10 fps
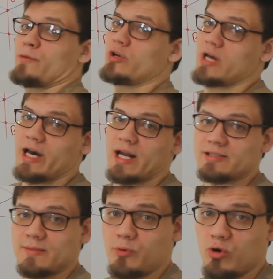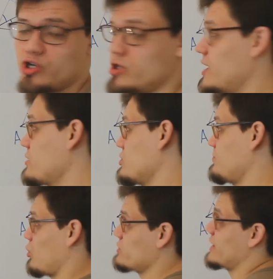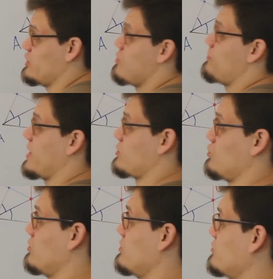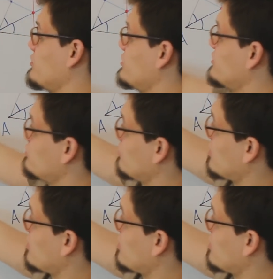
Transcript: Только гораздо проще, да, то есть просто идем по кругу. То есть здесь все